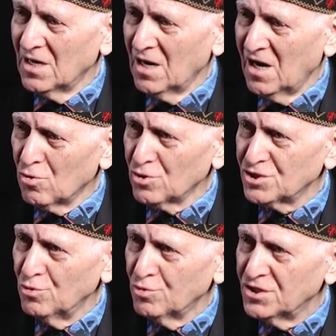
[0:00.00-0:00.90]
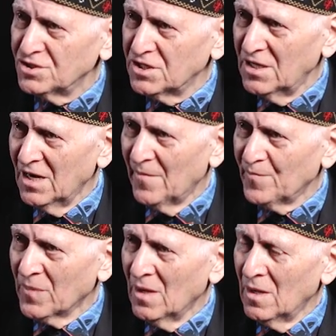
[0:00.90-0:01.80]
хорошие учителя,
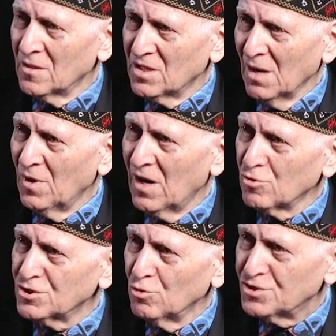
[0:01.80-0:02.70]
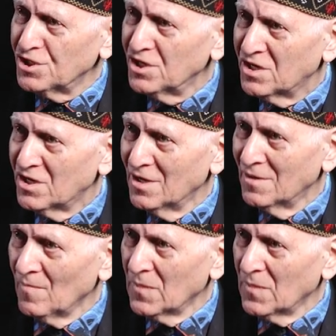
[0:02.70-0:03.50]
там хорошие ученики.